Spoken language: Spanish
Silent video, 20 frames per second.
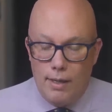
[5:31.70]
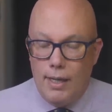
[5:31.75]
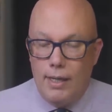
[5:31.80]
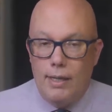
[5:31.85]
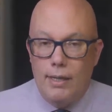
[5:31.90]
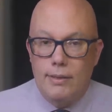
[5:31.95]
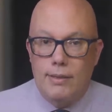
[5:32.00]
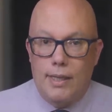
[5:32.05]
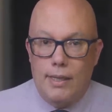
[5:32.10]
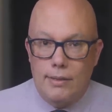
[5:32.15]
En
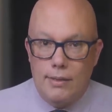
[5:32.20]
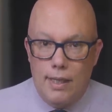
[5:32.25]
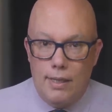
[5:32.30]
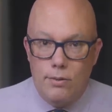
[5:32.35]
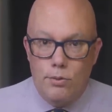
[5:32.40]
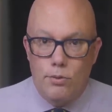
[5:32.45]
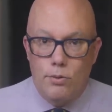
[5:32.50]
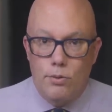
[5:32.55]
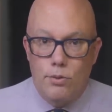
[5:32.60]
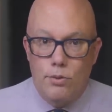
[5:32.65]
el
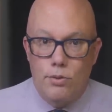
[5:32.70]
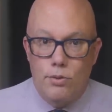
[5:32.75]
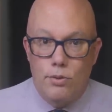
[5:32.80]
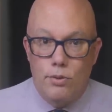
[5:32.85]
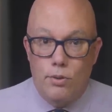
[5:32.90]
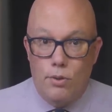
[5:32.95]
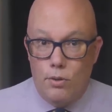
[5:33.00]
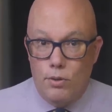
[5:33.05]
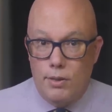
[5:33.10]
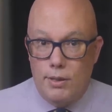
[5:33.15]
Tractatus
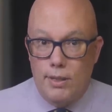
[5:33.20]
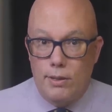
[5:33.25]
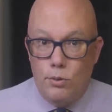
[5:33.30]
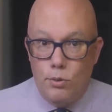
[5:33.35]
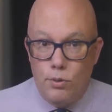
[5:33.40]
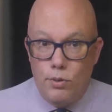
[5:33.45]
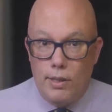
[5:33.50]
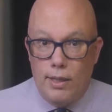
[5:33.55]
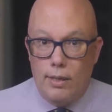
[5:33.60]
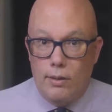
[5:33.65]

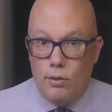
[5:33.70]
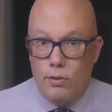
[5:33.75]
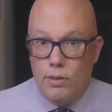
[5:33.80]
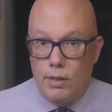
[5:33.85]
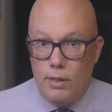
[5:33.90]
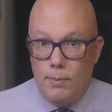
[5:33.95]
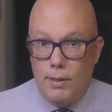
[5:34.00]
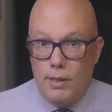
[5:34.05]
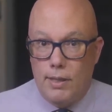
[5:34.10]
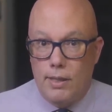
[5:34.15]
constituye los
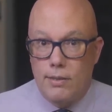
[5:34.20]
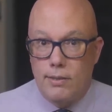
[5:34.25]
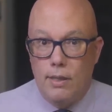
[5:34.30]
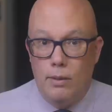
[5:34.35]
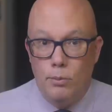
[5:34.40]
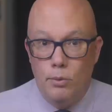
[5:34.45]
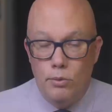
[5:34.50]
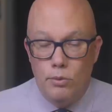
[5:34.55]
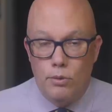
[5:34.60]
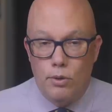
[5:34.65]
límites del
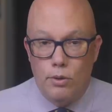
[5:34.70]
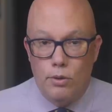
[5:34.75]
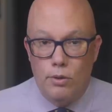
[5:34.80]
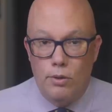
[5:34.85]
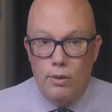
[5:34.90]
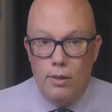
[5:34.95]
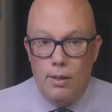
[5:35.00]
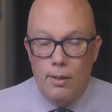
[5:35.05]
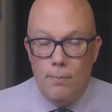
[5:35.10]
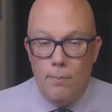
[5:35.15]
mundo.
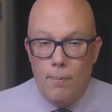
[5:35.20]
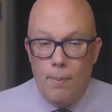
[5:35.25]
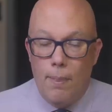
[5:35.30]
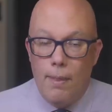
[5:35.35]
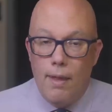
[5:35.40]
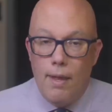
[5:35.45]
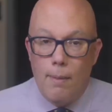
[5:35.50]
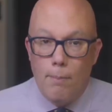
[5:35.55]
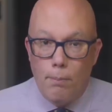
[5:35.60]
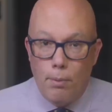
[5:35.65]

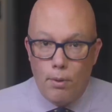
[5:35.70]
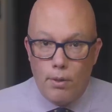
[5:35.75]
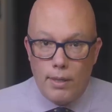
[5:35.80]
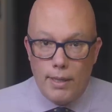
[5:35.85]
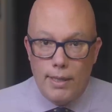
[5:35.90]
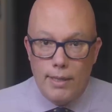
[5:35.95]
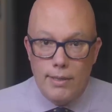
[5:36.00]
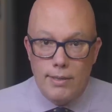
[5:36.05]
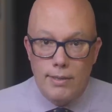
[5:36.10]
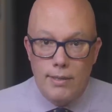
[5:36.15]
En
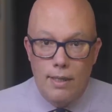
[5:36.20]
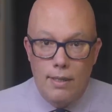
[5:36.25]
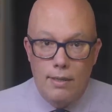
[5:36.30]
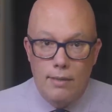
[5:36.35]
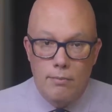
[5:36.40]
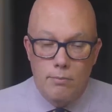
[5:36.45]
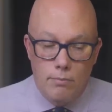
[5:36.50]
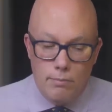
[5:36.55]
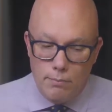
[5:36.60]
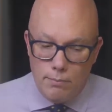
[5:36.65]
Borges,
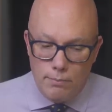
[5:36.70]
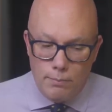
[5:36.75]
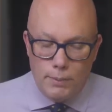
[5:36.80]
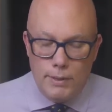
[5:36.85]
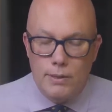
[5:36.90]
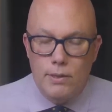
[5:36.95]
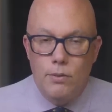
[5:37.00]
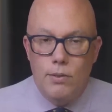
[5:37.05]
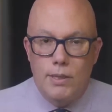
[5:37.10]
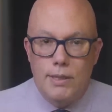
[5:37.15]

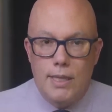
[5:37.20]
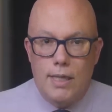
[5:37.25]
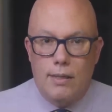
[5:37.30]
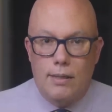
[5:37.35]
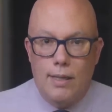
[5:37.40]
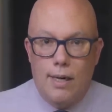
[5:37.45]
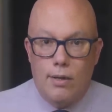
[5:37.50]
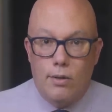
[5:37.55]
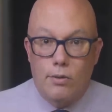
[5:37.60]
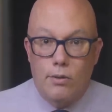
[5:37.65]
pues no está
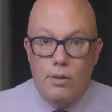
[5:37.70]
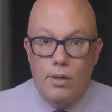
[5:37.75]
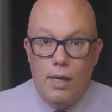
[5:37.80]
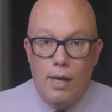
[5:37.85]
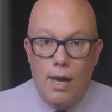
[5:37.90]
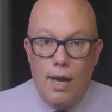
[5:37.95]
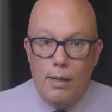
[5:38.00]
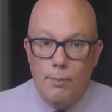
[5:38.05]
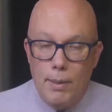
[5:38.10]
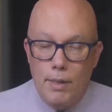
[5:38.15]
claro,
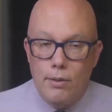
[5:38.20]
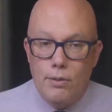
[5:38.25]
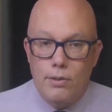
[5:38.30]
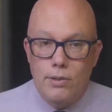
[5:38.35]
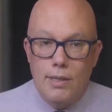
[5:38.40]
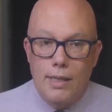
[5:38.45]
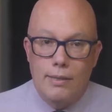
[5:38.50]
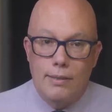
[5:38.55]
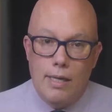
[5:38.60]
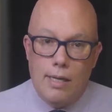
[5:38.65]
al
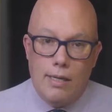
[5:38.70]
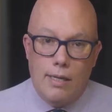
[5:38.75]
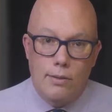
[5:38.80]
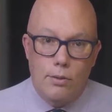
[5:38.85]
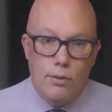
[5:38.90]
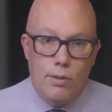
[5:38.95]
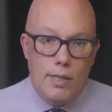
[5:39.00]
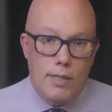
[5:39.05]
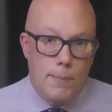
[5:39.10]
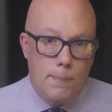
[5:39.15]
menos el
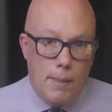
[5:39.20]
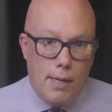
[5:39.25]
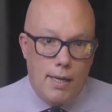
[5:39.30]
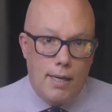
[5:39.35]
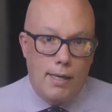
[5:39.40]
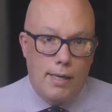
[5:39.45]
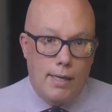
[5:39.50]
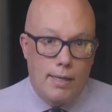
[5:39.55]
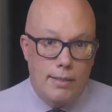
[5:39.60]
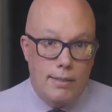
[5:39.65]
narrador
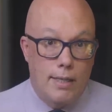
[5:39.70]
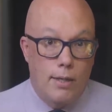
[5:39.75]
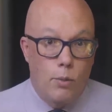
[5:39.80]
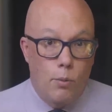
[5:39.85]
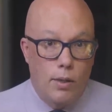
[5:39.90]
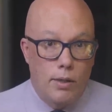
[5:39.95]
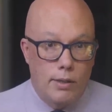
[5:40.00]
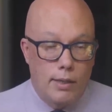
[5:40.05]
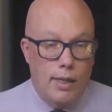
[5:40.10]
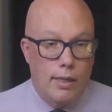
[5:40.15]
espera que se
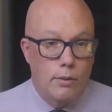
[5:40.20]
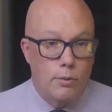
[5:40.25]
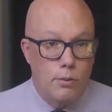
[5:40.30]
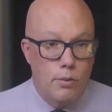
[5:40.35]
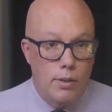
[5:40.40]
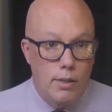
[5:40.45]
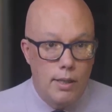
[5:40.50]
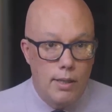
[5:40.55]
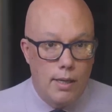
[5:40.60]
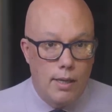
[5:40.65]
encuentre
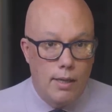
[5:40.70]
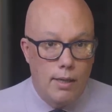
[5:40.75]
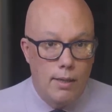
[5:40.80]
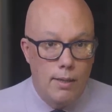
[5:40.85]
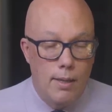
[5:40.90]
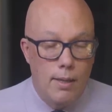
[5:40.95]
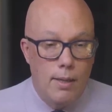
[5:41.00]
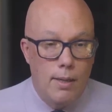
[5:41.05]
algún día.